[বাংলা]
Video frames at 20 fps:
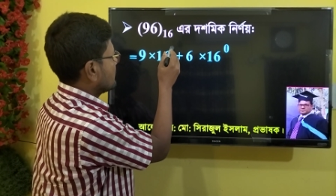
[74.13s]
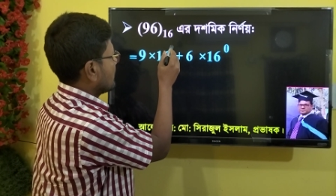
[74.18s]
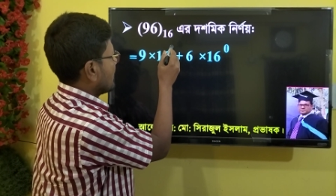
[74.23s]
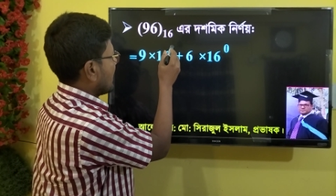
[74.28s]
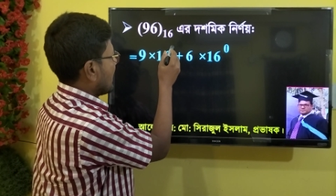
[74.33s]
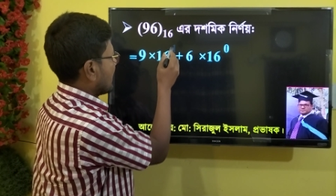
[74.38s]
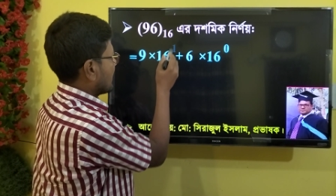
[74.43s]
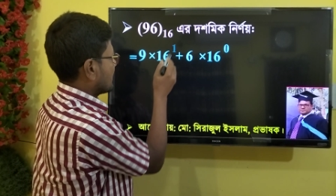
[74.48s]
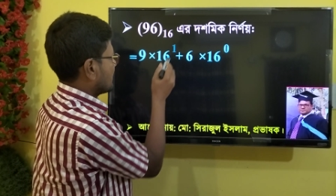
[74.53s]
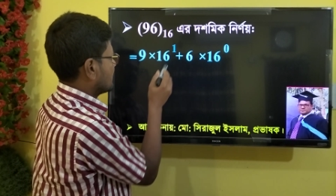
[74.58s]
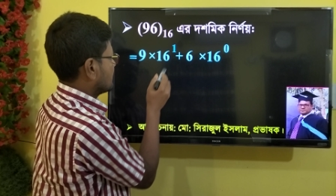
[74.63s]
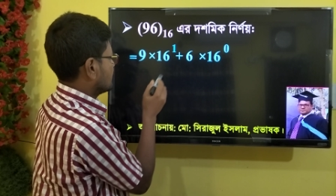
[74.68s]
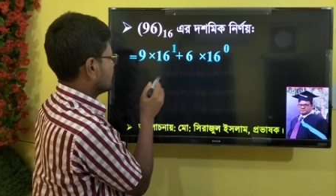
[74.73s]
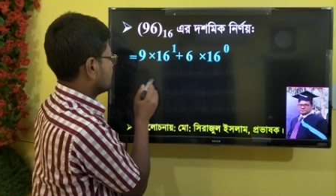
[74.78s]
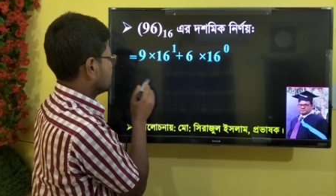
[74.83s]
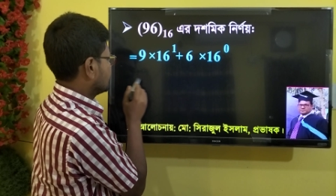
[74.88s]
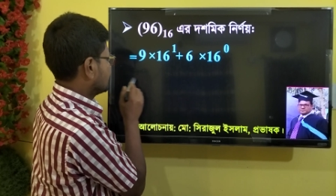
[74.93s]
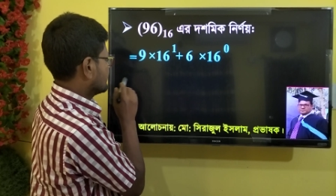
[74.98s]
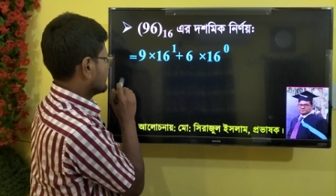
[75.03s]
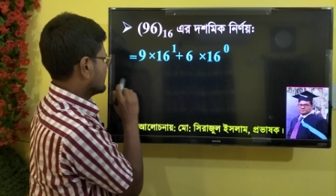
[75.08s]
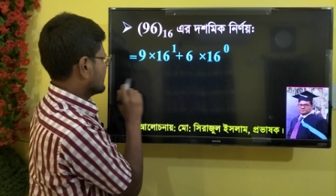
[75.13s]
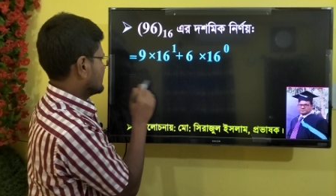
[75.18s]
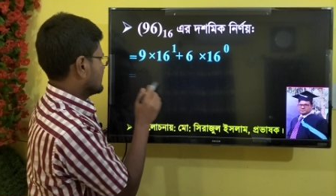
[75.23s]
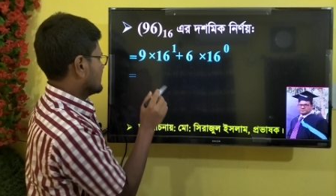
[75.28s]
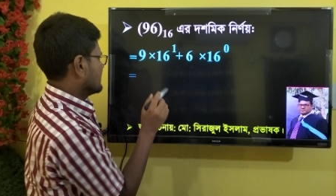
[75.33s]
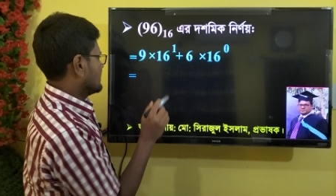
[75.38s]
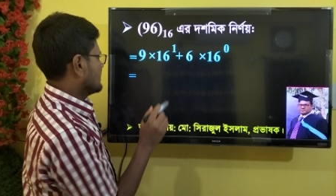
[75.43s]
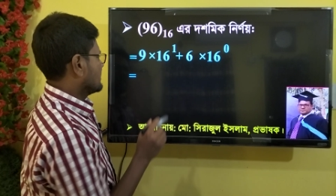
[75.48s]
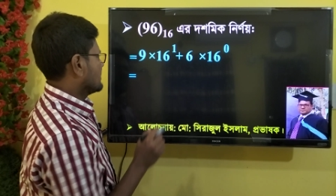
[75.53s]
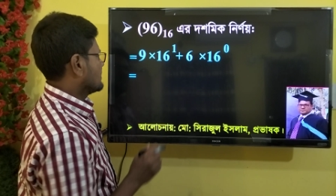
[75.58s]
লিখব এক
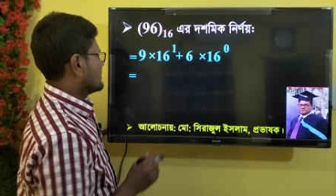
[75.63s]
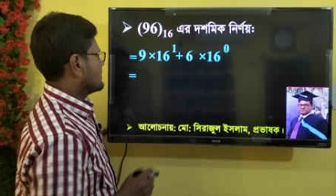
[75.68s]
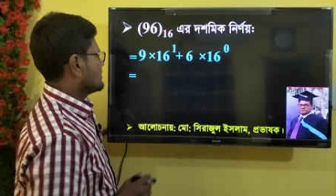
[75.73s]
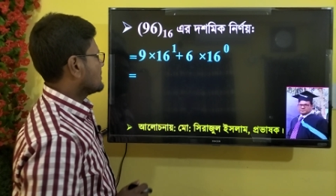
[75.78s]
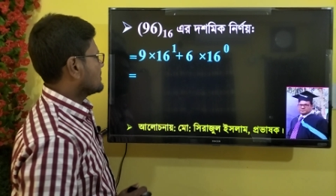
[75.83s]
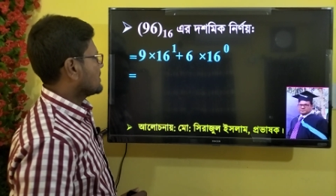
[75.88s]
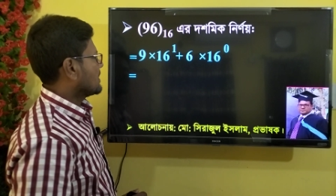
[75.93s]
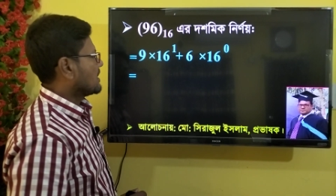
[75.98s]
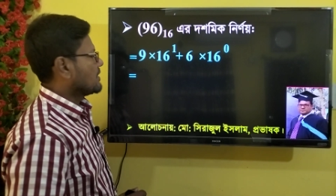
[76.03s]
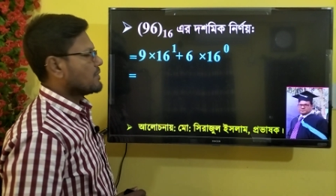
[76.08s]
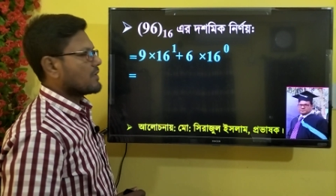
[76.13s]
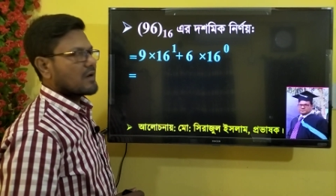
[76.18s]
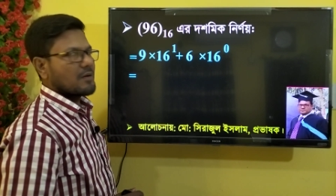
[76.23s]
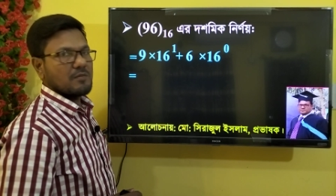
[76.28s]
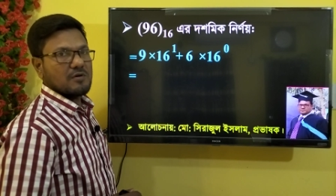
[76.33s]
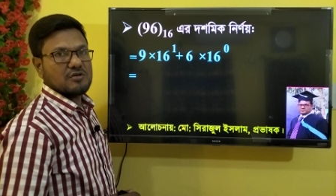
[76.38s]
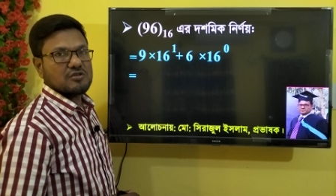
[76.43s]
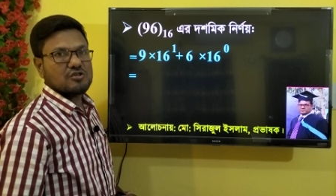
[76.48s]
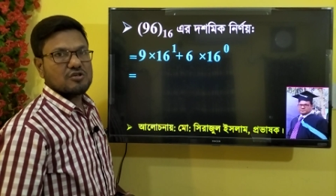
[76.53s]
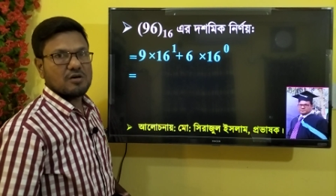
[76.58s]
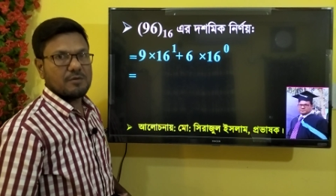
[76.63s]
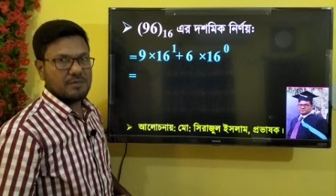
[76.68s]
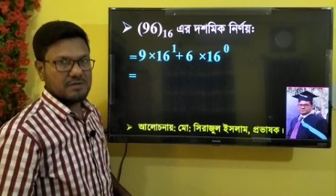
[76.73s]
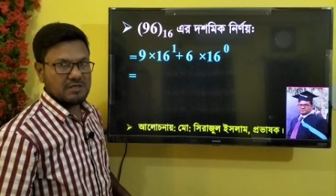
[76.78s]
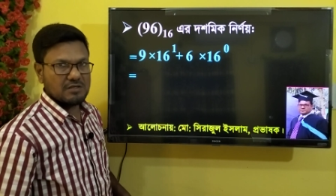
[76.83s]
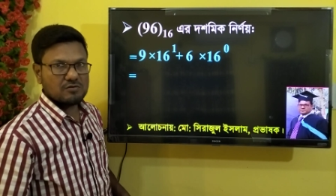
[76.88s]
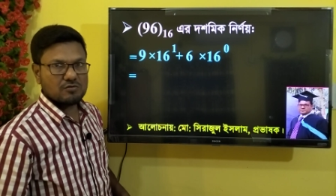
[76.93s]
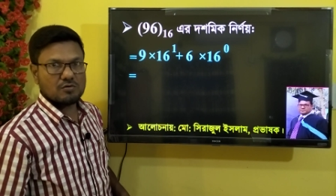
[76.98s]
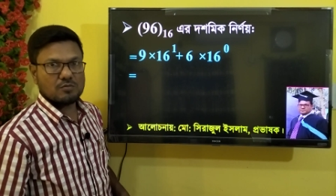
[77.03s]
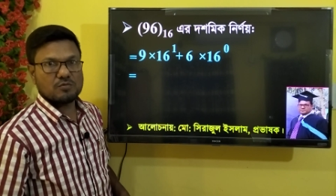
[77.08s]
এইবার আমরা
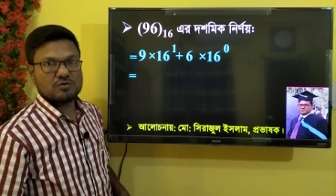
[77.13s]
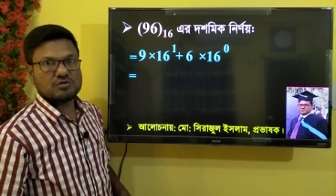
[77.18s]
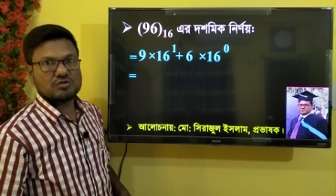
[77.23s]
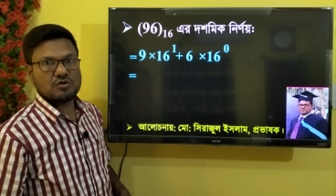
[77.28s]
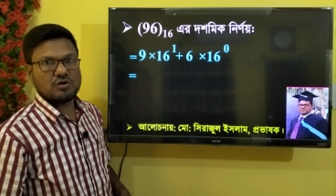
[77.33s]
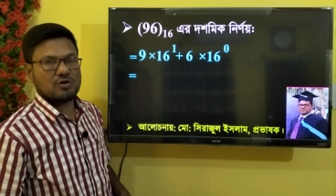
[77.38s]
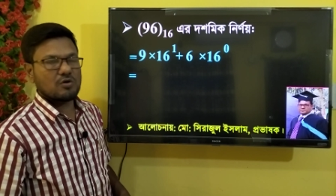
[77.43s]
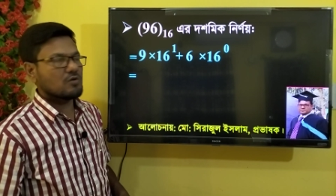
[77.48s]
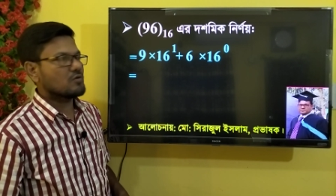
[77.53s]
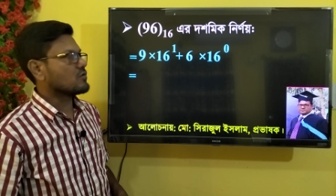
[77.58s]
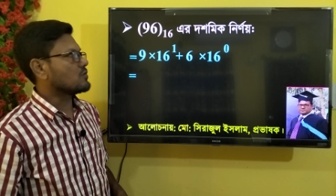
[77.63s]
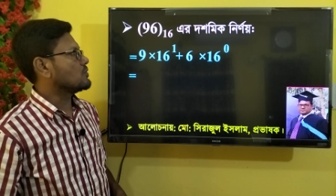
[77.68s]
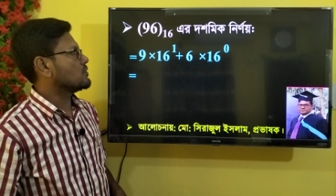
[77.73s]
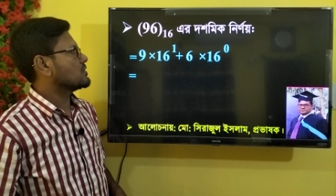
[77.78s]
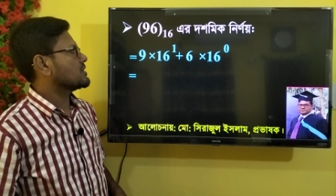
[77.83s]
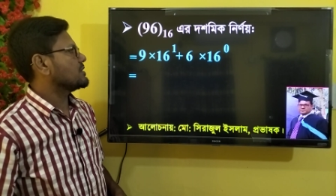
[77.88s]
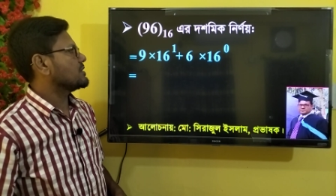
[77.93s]
সমাধান করব সরল করব